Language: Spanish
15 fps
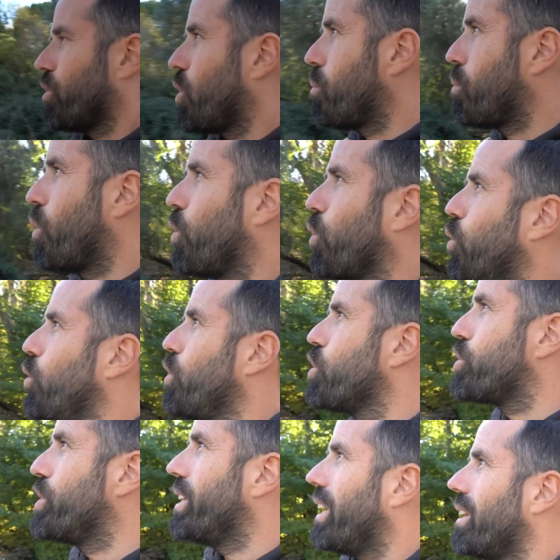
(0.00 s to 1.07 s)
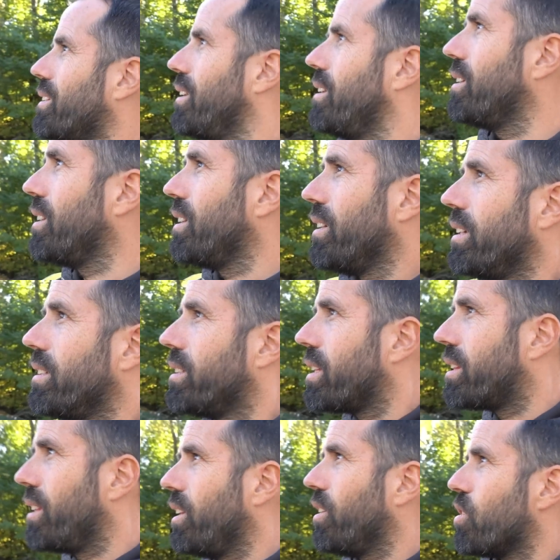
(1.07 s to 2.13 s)
como curiosidad,
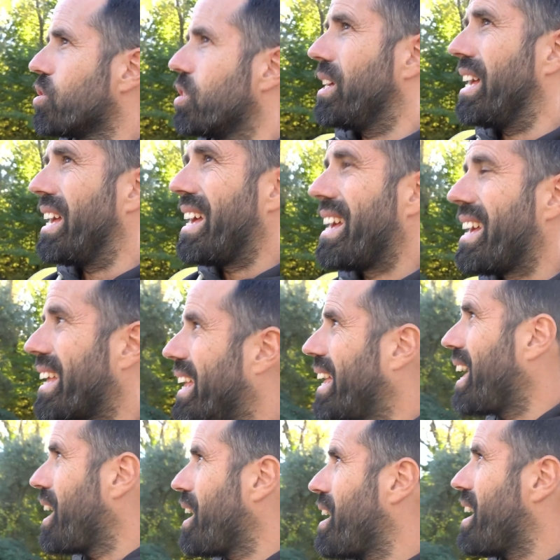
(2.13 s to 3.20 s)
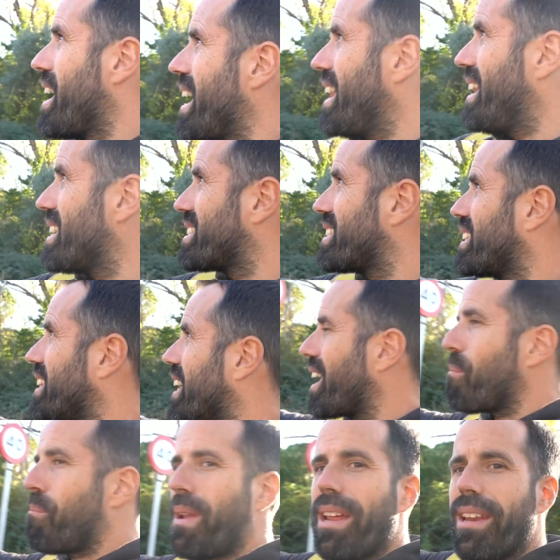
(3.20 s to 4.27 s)
deciros que en este
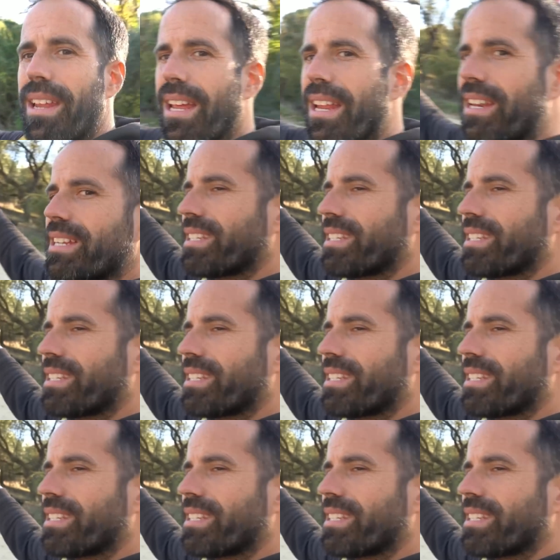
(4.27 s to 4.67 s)
terraplén, en